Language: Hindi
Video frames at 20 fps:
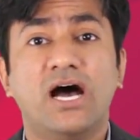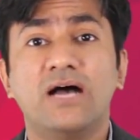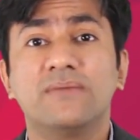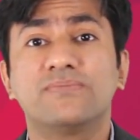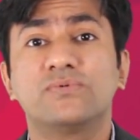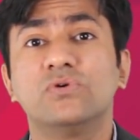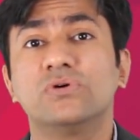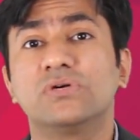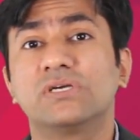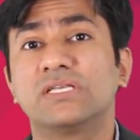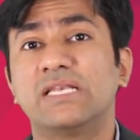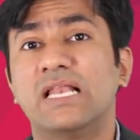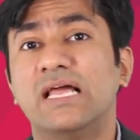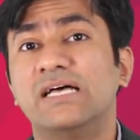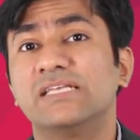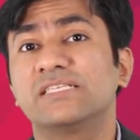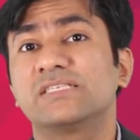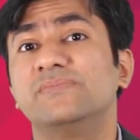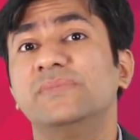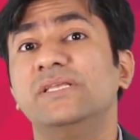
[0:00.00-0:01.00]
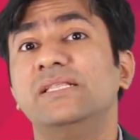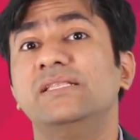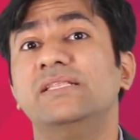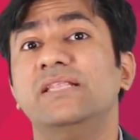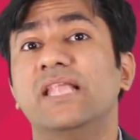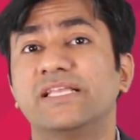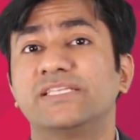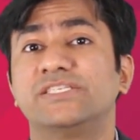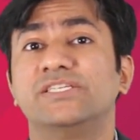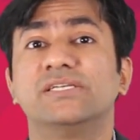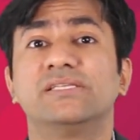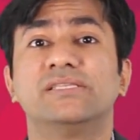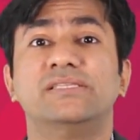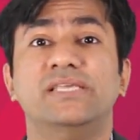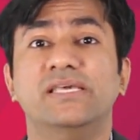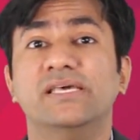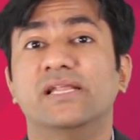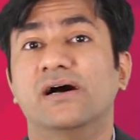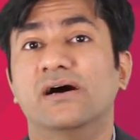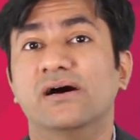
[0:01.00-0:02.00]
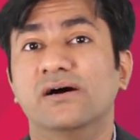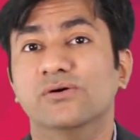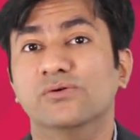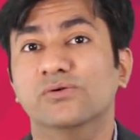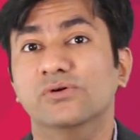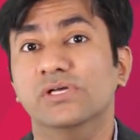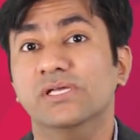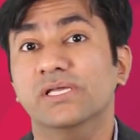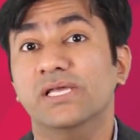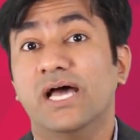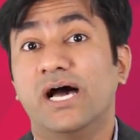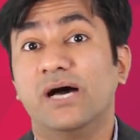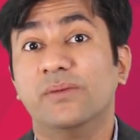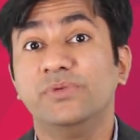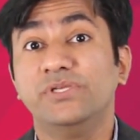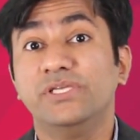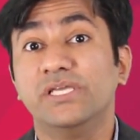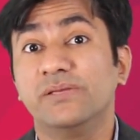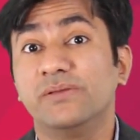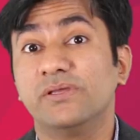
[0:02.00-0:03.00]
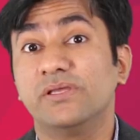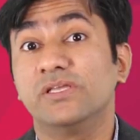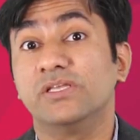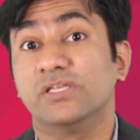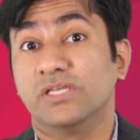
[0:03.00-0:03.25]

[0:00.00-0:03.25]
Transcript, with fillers: आपको क्लास में लेक्चर दे रहा हो अब ये